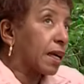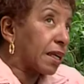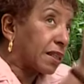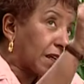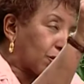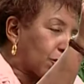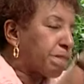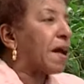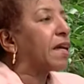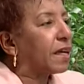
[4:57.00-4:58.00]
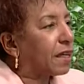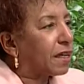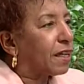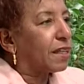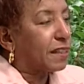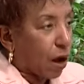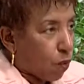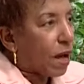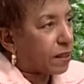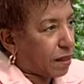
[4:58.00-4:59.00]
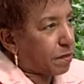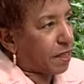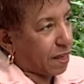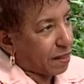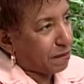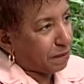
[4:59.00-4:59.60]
cantando no palanque da quadra da Mangueira.